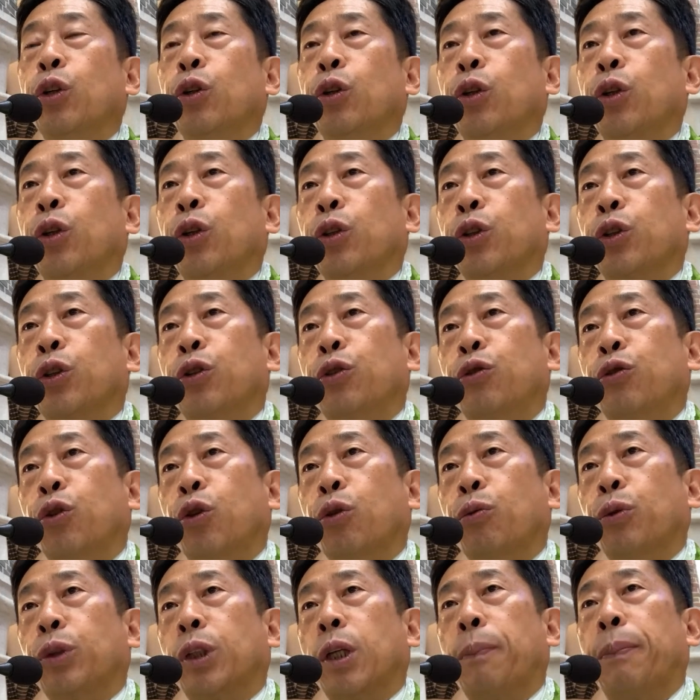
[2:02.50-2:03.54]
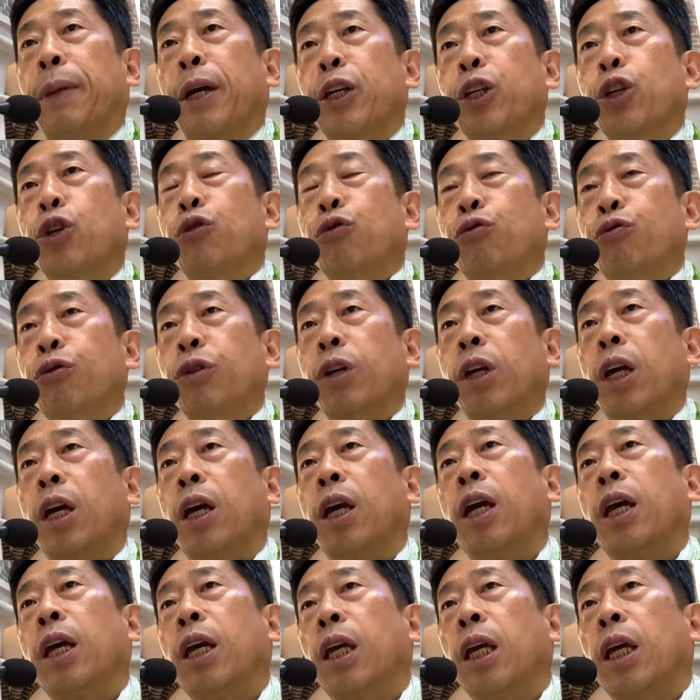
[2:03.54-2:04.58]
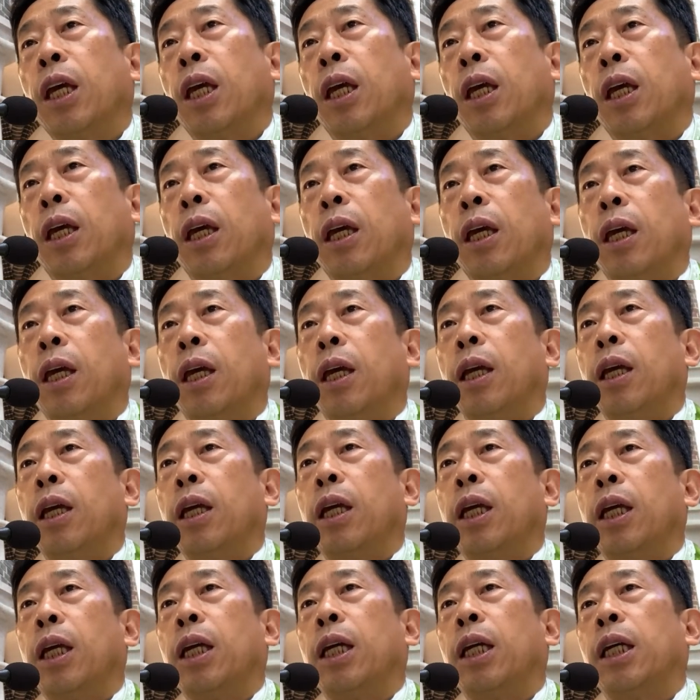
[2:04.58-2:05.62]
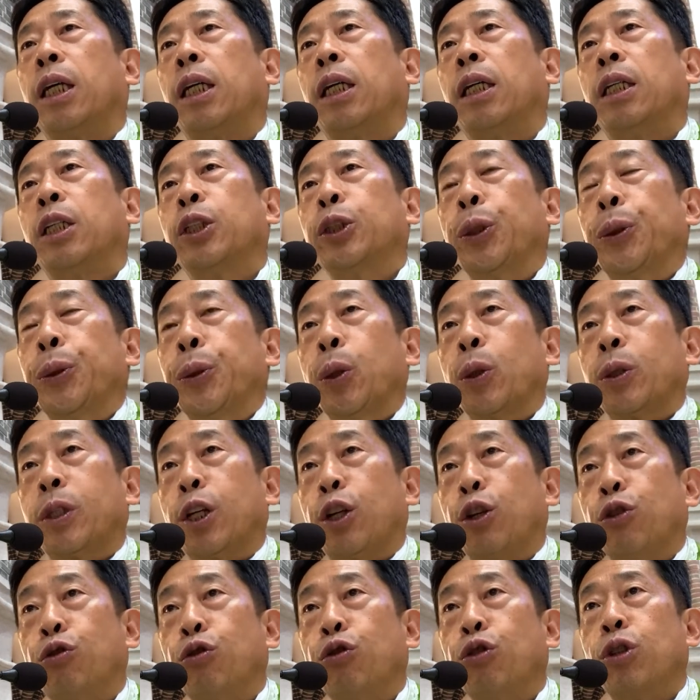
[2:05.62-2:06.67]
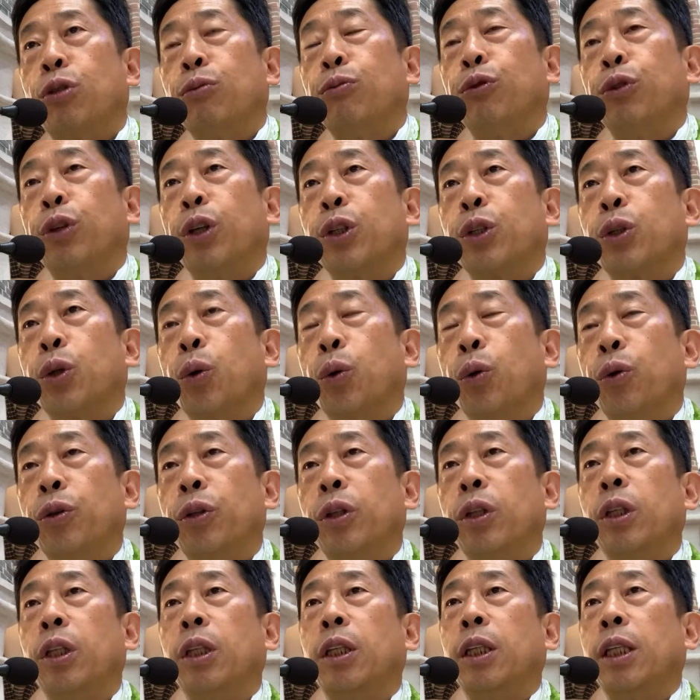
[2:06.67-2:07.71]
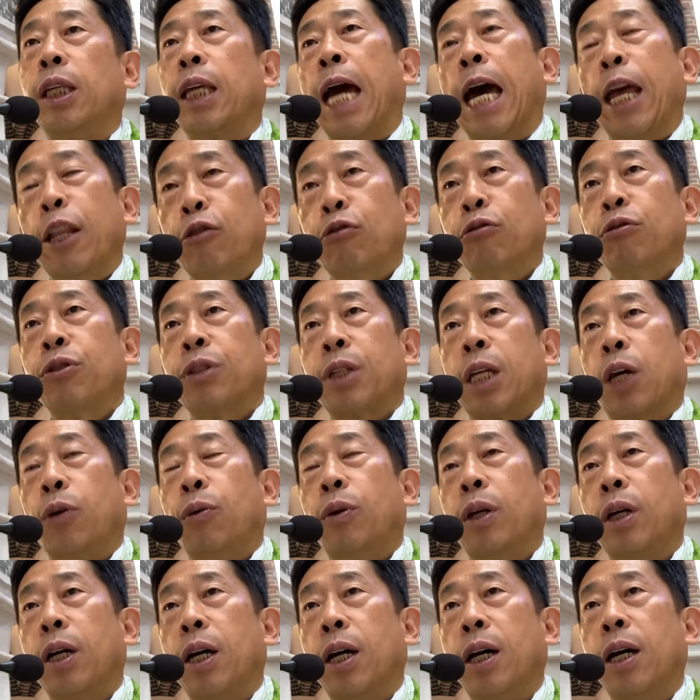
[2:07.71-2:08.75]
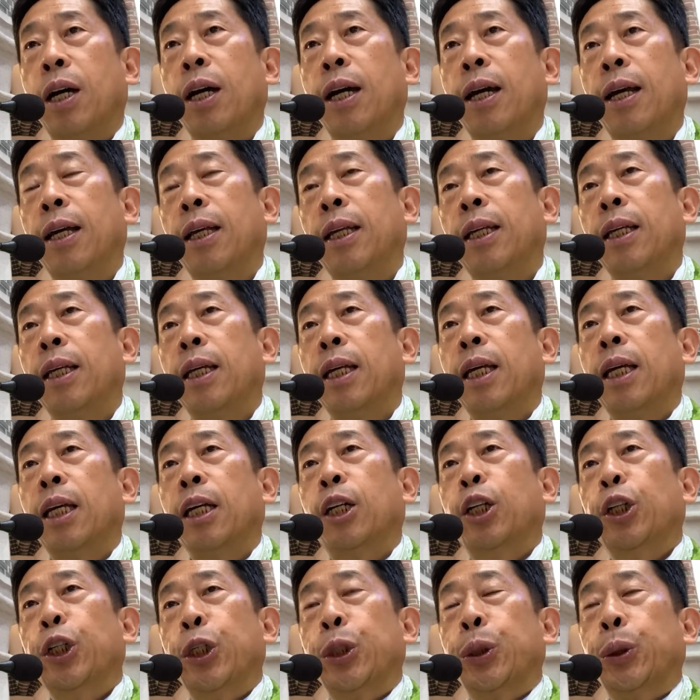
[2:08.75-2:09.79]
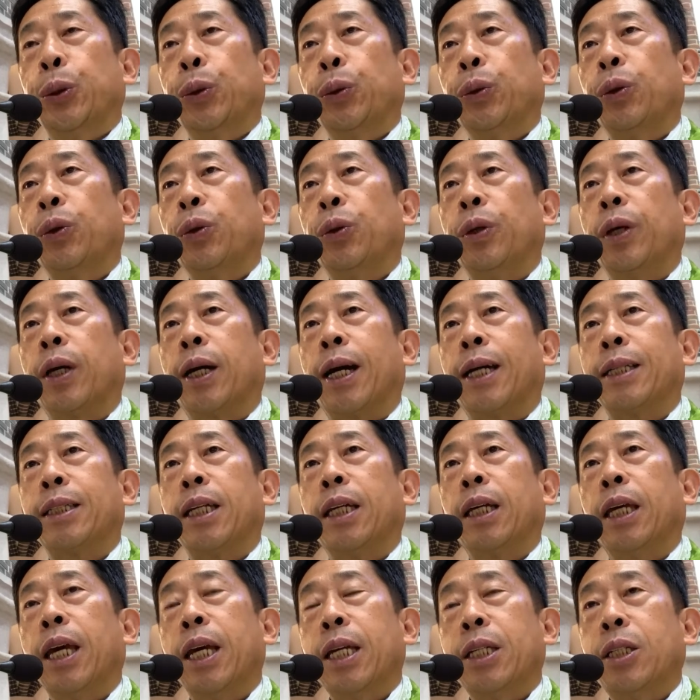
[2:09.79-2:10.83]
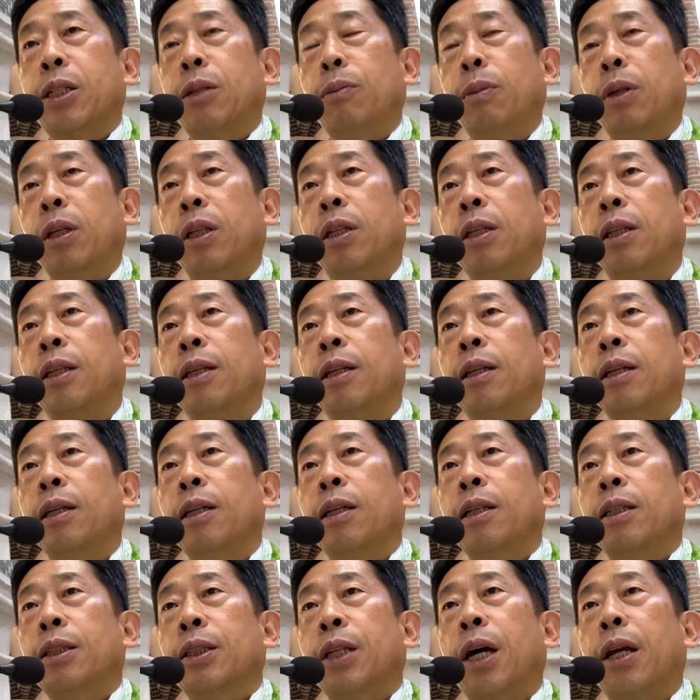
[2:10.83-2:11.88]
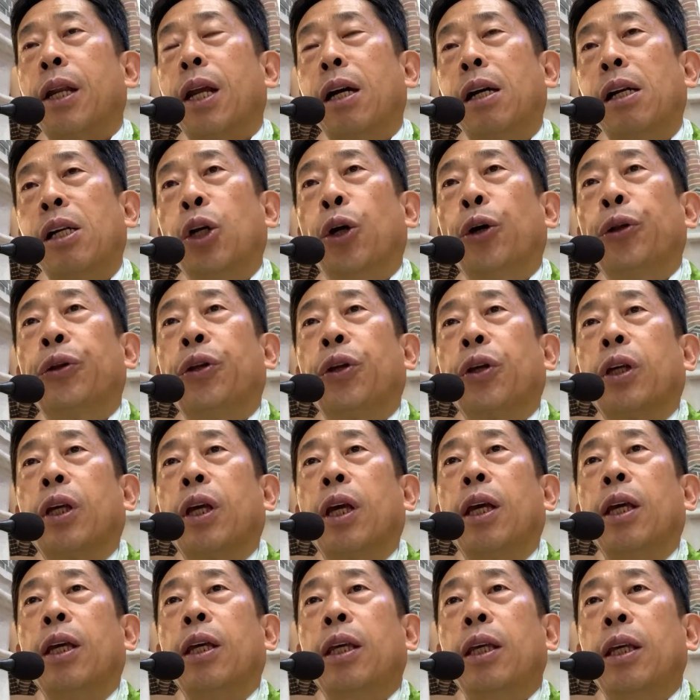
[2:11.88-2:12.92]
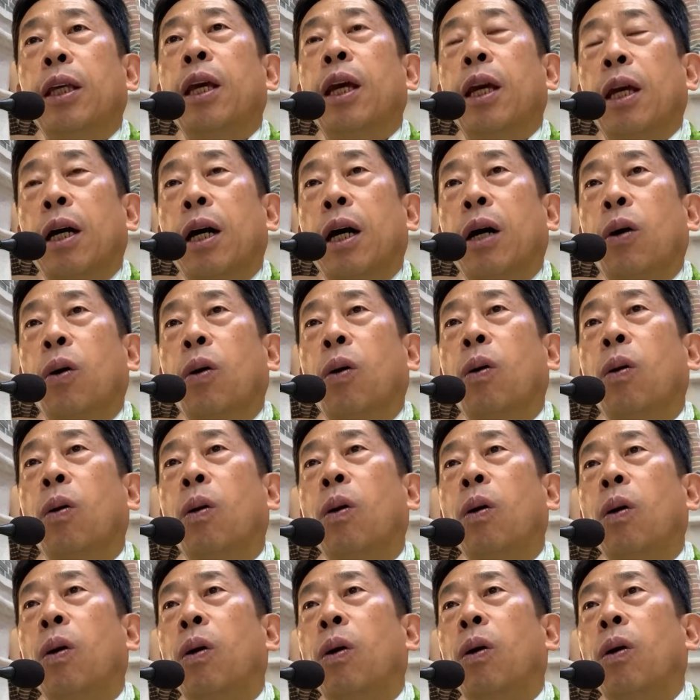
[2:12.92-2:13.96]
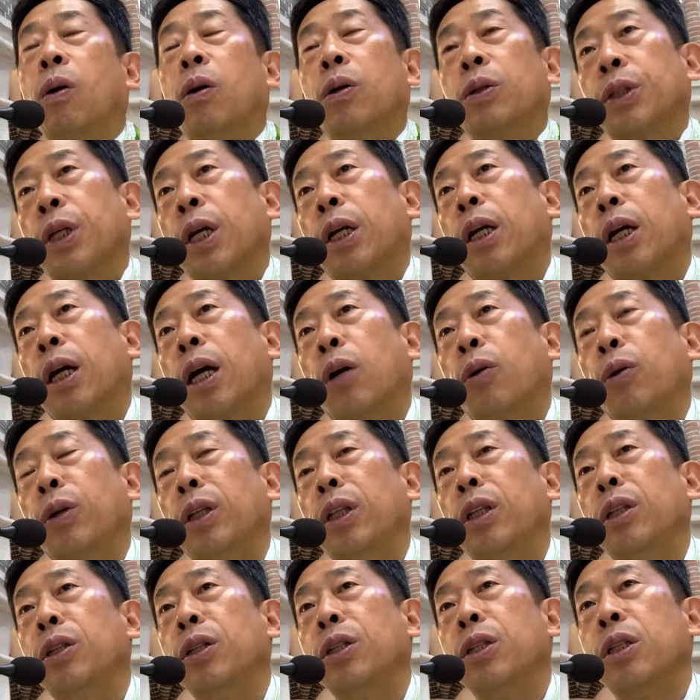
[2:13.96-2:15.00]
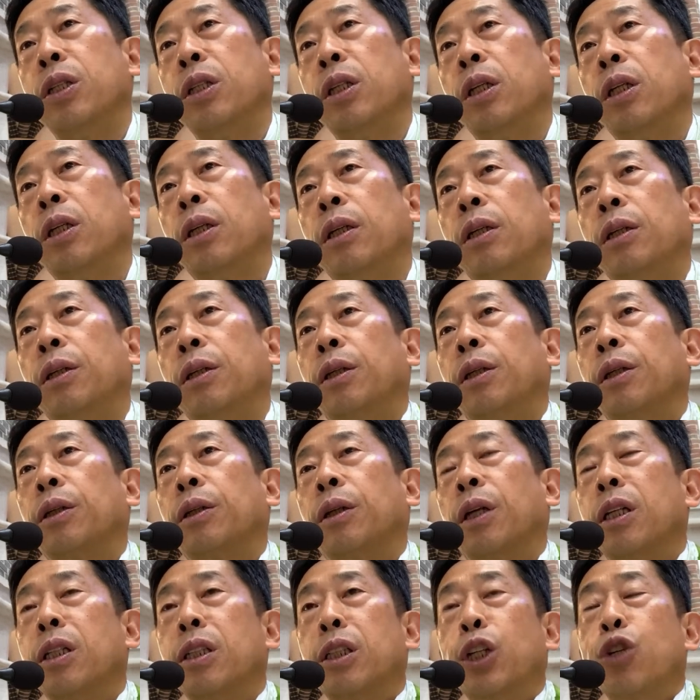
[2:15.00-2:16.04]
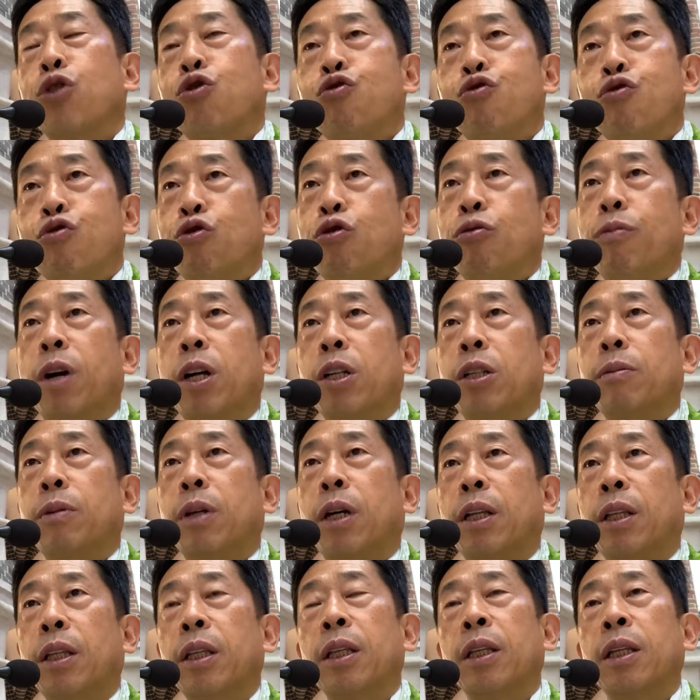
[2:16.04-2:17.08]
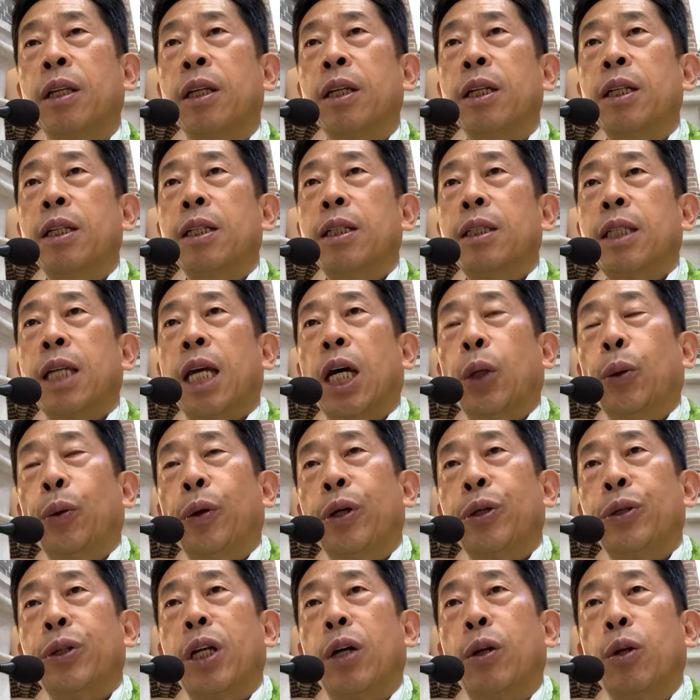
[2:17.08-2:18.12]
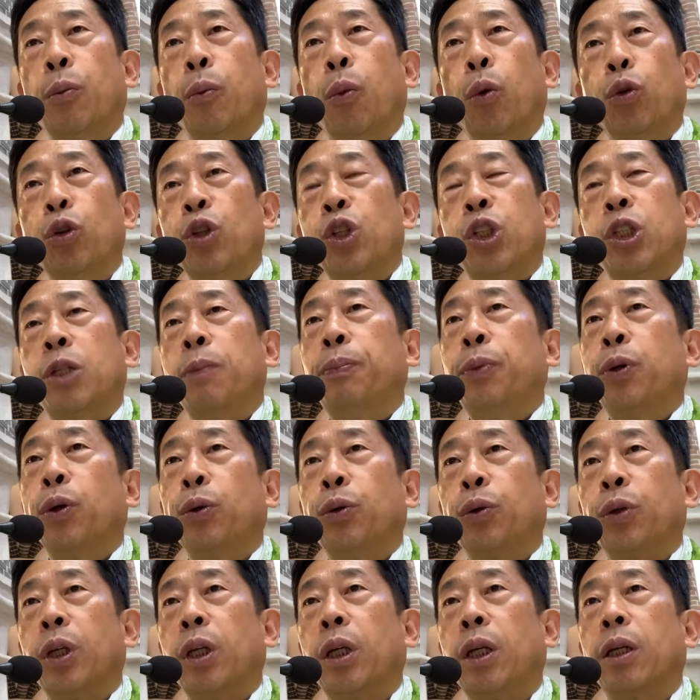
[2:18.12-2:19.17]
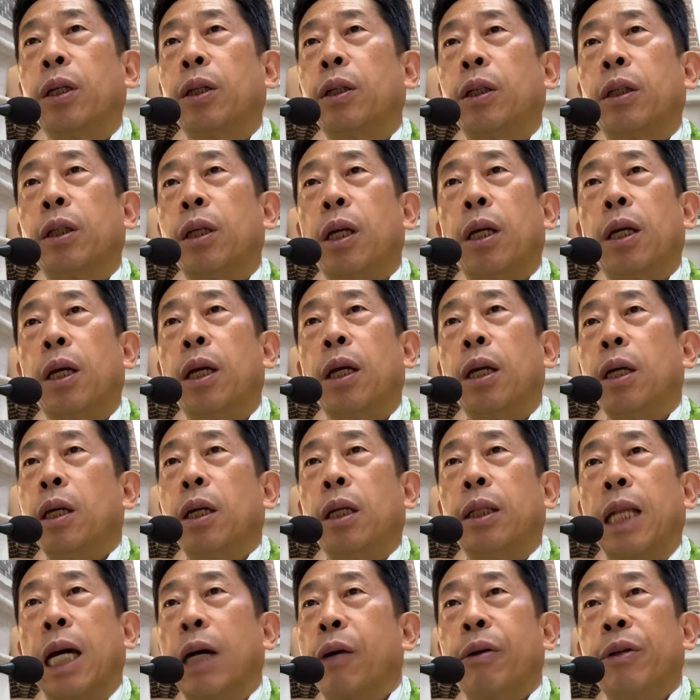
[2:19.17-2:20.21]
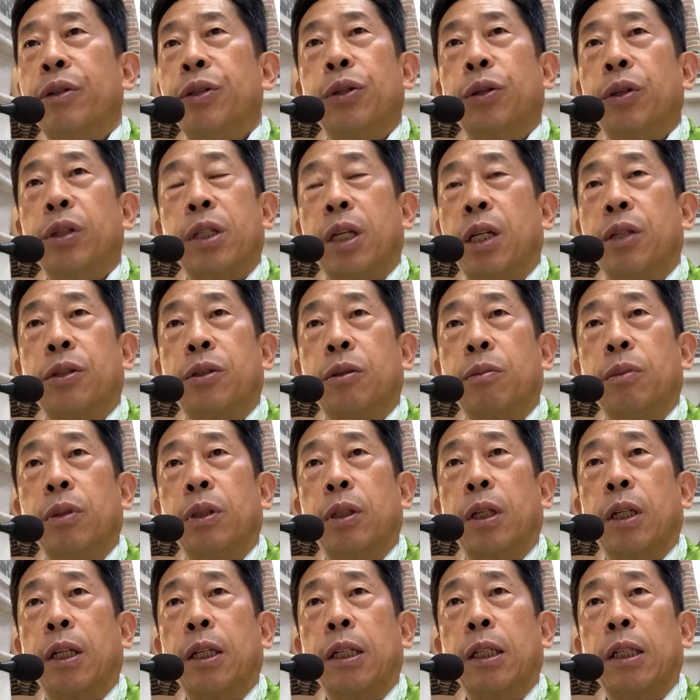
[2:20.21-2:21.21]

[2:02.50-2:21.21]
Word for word: 어, 천주교보다 100년 후에 예, 선교사를 중심으로 해서 온 한국 사회가 그리스도교의 가장 핵심인 사랑을 어떻게 이해하고 살아가고 있는지 굉장히 궁금하지만 사회에서 나오는 모든 지표들이 그렇게 낙관적이지 않습니다.